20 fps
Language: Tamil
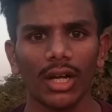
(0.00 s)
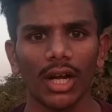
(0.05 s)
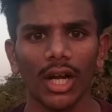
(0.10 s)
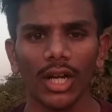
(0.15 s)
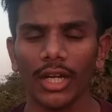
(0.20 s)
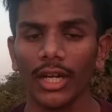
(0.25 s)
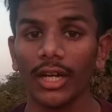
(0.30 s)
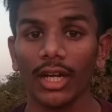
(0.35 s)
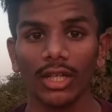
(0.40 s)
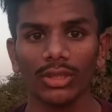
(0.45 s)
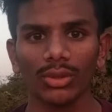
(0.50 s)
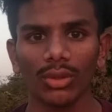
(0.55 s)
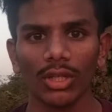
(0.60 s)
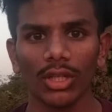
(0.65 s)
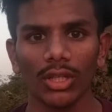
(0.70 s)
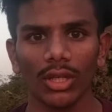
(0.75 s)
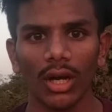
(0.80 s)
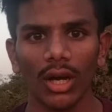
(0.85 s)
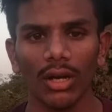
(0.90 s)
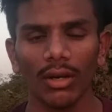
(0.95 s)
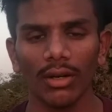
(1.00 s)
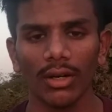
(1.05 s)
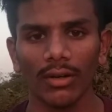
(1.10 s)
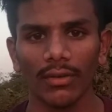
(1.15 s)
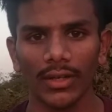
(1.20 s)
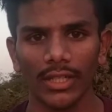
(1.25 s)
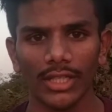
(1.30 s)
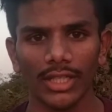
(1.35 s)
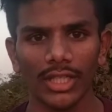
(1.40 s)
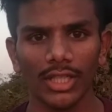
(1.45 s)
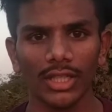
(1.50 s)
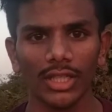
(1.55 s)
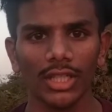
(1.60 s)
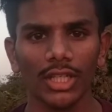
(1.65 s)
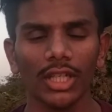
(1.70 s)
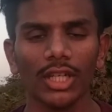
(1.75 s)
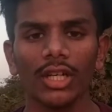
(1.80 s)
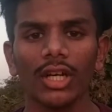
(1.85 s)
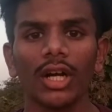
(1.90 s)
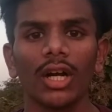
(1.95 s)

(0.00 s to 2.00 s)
ஆல்ரெடி நான் சொன்னதெல்லாம் வருஷத்துக்கு